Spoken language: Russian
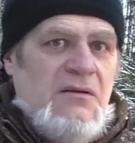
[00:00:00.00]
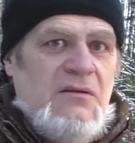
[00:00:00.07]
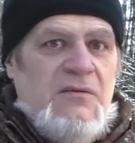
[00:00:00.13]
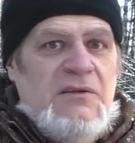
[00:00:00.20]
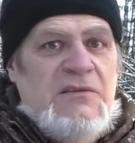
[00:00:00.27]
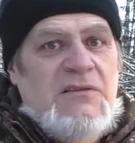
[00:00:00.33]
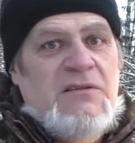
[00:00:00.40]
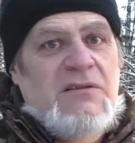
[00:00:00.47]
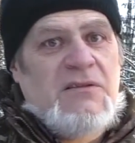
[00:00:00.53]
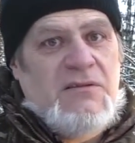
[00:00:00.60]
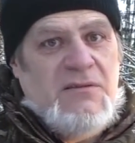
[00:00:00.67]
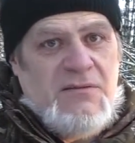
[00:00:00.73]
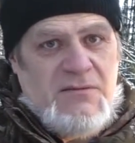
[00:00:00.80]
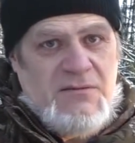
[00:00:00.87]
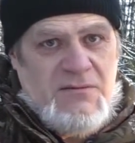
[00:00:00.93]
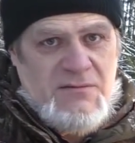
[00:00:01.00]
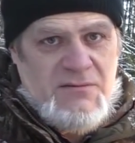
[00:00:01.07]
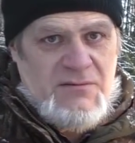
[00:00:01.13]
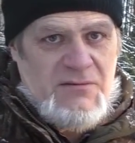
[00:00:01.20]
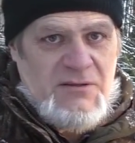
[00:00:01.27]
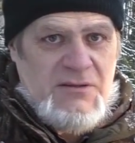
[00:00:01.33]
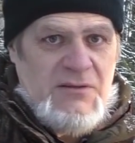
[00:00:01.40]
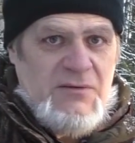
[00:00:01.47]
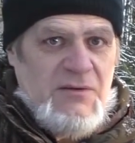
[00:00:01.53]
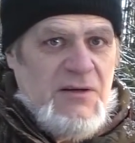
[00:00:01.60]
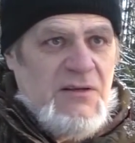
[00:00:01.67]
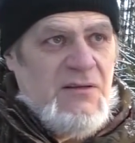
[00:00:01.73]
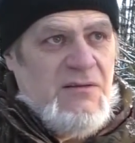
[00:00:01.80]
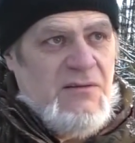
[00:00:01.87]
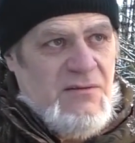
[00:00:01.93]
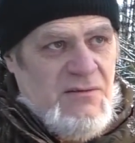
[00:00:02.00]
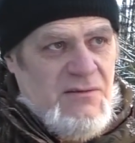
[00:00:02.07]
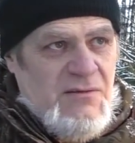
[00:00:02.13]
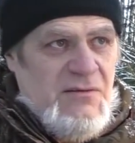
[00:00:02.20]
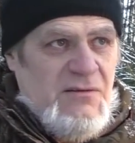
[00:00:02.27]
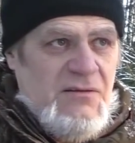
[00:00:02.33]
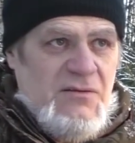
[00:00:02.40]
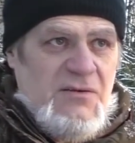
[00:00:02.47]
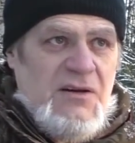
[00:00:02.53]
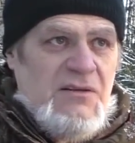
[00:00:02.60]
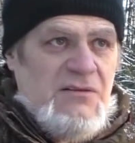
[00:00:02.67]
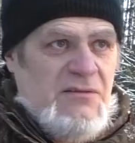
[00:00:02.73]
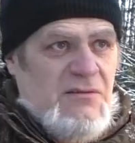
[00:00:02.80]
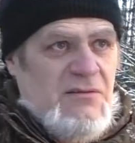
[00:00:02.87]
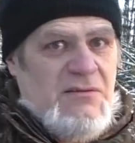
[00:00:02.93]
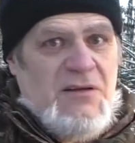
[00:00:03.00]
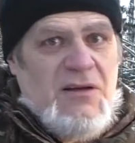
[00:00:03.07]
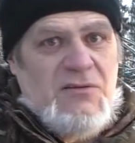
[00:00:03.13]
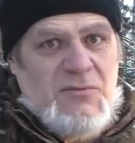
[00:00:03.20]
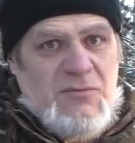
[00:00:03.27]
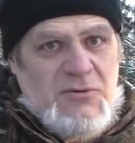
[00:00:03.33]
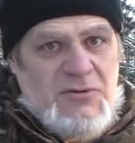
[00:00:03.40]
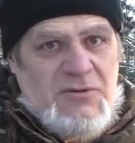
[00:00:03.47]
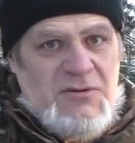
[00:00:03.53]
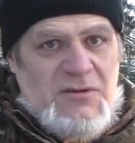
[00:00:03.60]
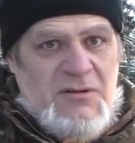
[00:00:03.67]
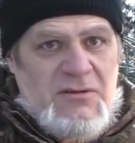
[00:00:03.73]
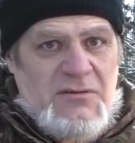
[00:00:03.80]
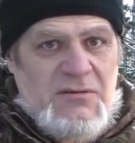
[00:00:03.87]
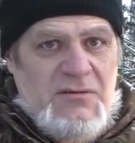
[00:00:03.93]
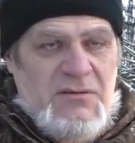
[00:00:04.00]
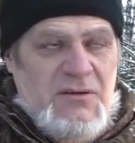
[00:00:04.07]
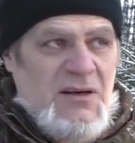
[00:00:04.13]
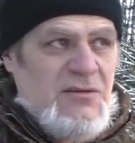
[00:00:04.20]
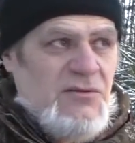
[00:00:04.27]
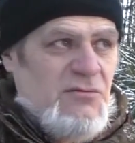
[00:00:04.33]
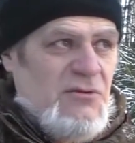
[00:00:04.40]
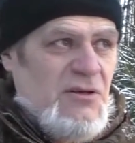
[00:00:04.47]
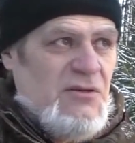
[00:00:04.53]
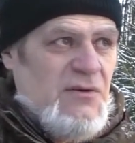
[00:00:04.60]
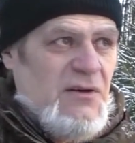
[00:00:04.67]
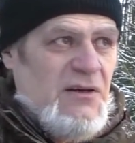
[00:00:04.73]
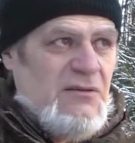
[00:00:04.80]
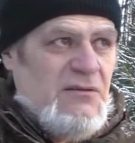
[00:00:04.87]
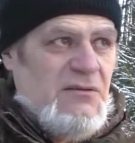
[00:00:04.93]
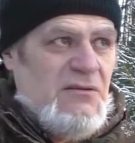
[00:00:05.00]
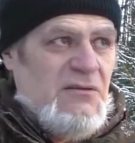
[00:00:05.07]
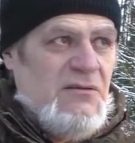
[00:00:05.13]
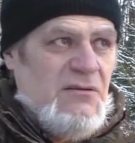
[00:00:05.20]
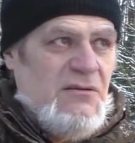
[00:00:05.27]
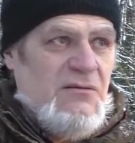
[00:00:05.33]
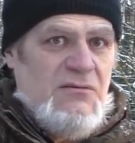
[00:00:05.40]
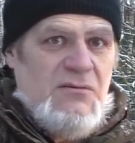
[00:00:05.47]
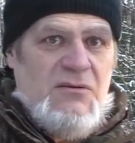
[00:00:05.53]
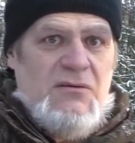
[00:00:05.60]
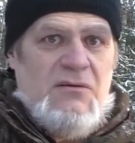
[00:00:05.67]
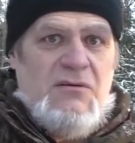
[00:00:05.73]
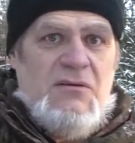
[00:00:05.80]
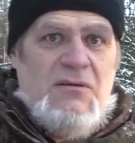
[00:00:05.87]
Ну, во сне-то, кстати говоря, дворец сразу можно сделать. Раз, и у тебя дворец. Все.